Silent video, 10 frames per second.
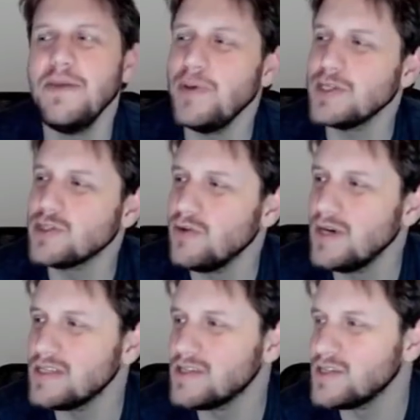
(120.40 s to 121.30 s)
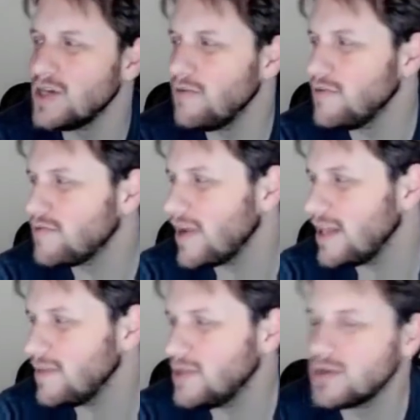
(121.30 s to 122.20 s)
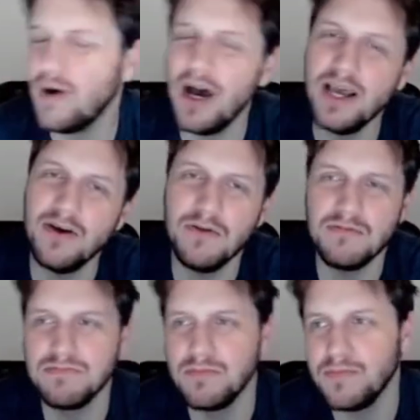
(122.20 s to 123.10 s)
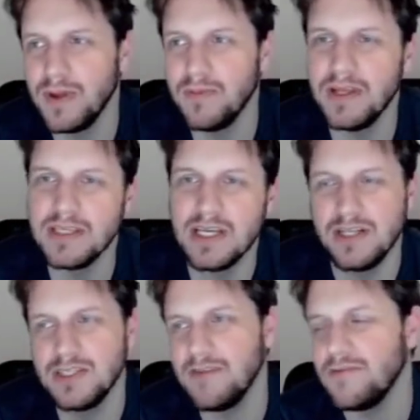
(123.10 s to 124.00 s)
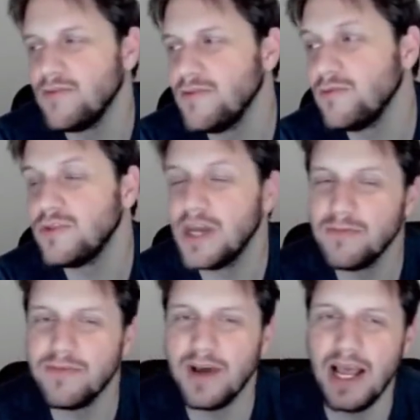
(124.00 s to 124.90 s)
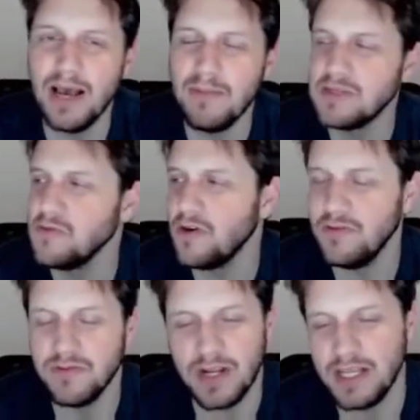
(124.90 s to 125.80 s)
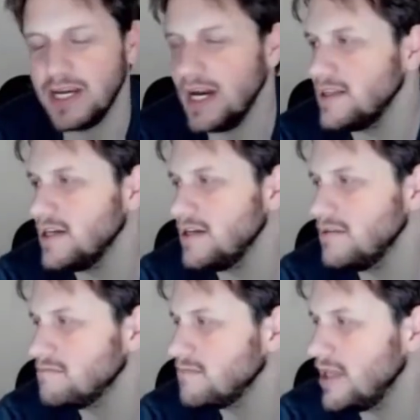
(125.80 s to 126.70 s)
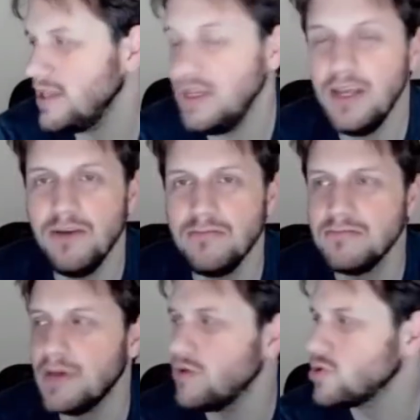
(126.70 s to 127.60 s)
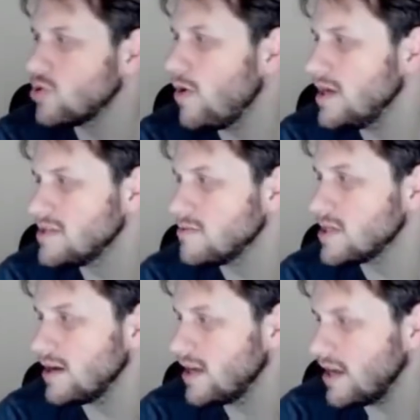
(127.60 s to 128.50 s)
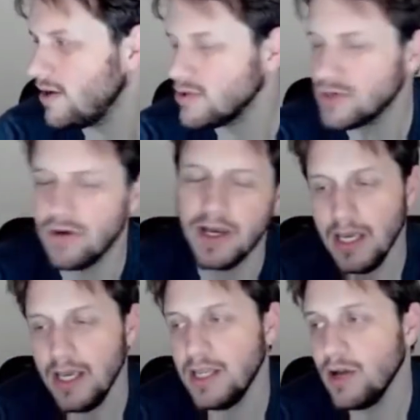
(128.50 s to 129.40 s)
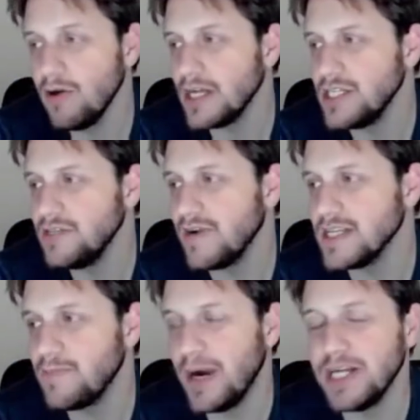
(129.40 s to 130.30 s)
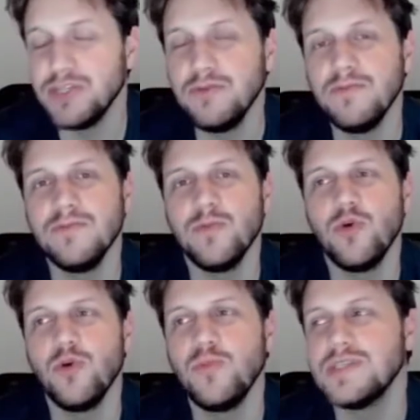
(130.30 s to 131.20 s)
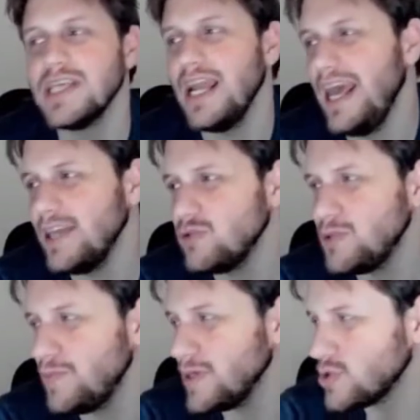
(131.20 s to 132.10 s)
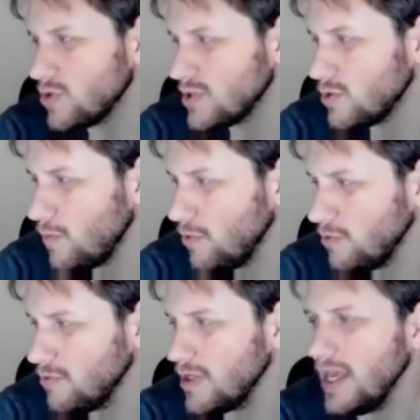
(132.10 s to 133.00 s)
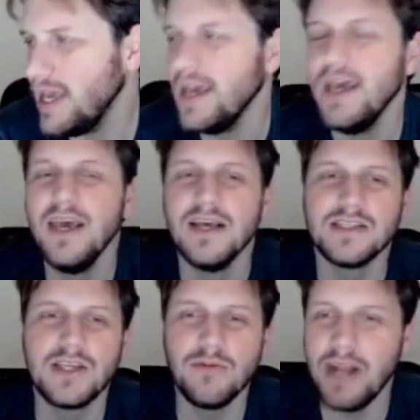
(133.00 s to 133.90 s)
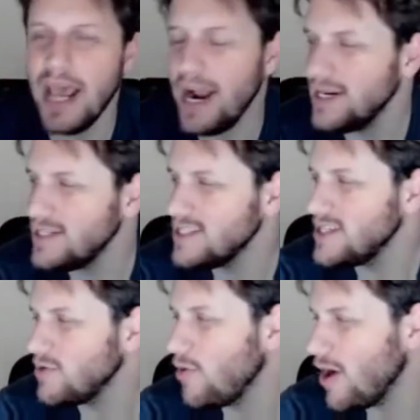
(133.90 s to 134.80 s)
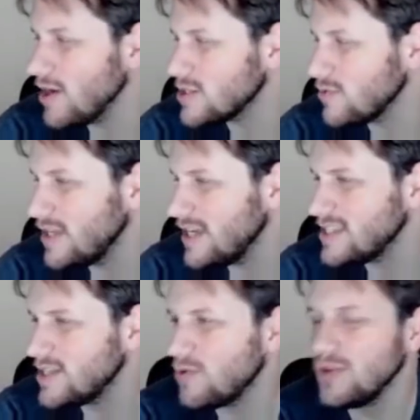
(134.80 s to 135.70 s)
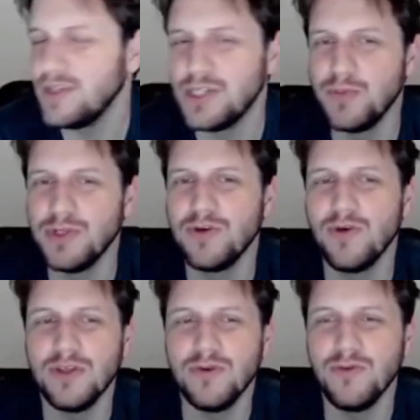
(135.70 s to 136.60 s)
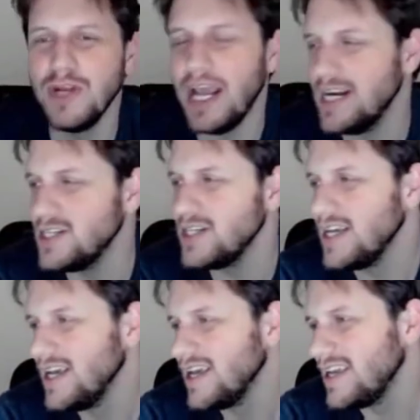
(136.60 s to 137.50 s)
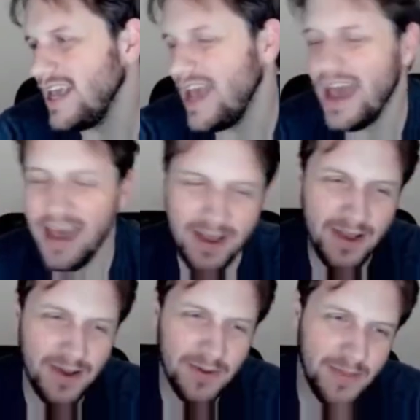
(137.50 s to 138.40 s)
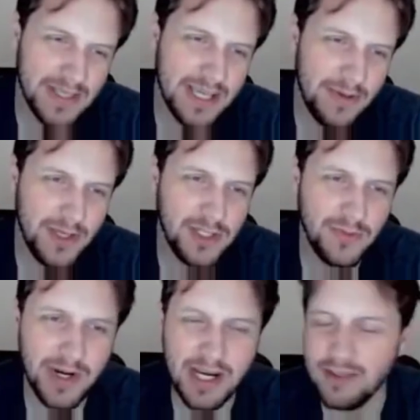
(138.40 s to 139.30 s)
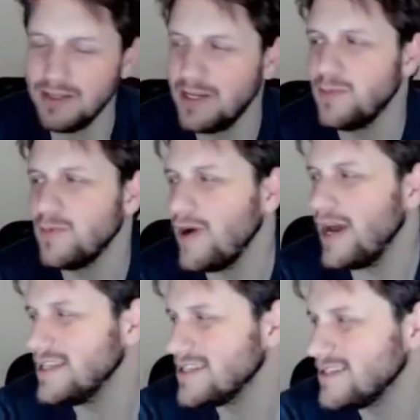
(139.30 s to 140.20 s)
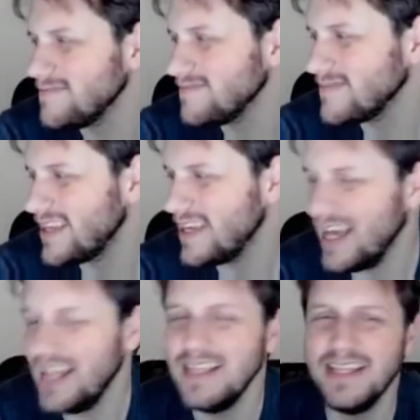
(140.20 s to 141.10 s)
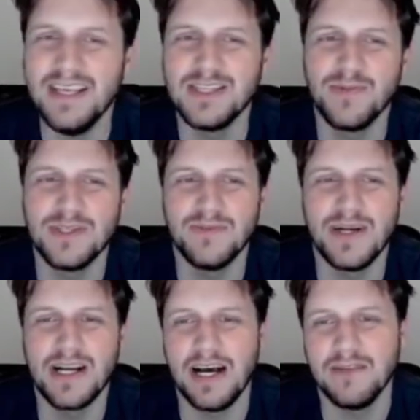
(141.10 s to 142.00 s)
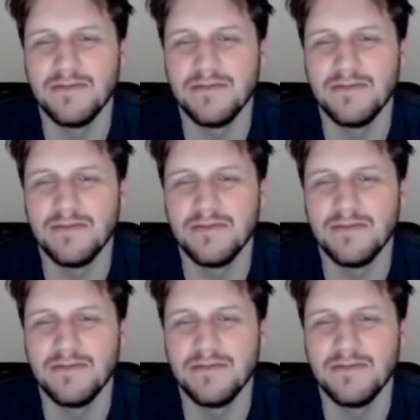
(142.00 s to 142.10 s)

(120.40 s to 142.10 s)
pessoas já ouviu falar de Bitcoin, ou pelo menos eh, já ouviu o termo falar, mas nunca ouviu falar de Cardano, Ethereum, altcoins, não sabe o que é altcoin. Então a gente faz parte de um grupo seleto de pessoas no mundo que são nerds e gostam desse tipo de conteúdo nerd, que é basicamente o mercado de criptomoedas, que querem entender sobre esse mercado.